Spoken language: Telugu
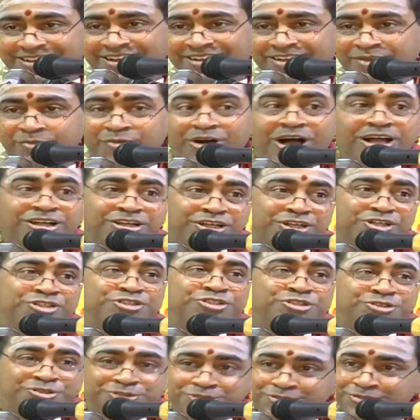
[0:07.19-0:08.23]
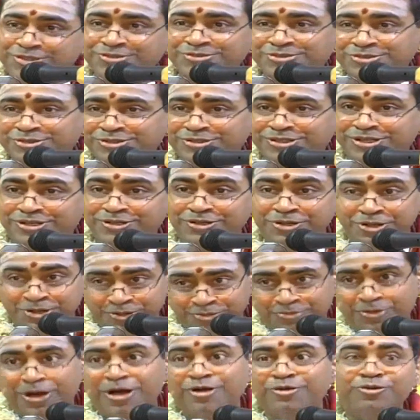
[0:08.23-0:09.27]
అంటే వాగీశుడు సంస్కృతంలో
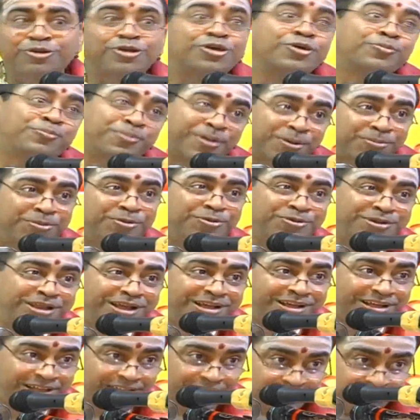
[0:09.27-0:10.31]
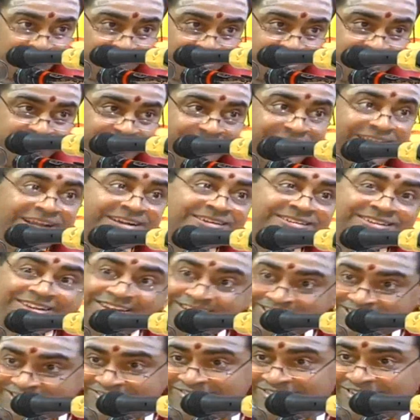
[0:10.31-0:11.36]
వాక్కులకు ప్రభువుట శివుడిచ్చిన టైటిల్
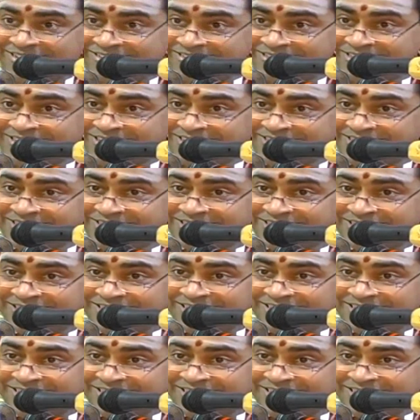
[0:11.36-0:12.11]
అండి వీళ్ళందరికీ అది